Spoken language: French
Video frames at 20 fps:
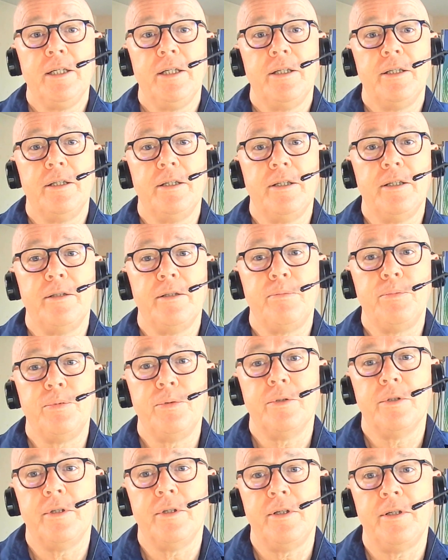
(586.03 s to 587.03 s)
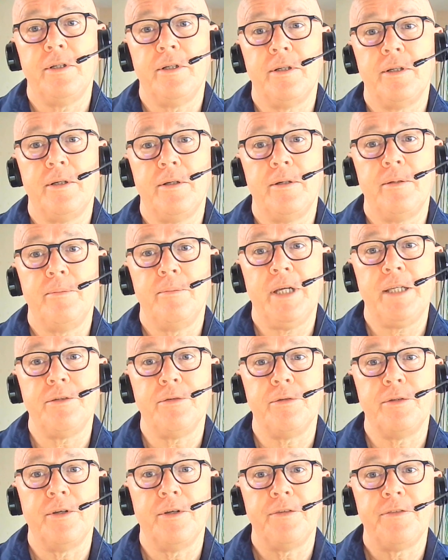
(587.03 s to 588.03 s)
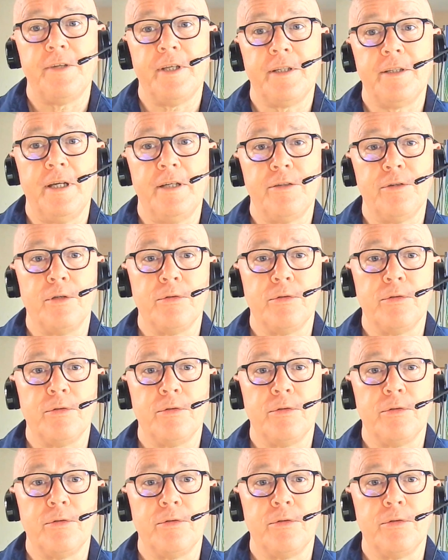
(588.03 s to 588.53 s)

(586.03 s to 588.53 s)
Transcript: euh, pour euh, mettre dans certains